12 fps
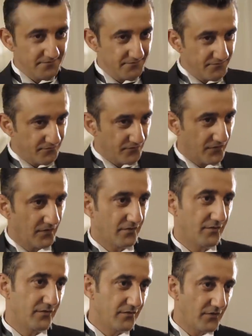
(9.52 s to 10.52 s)
Ali Gelik
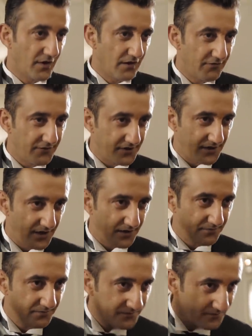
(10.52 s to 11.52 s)
karakterine hayat veren Necip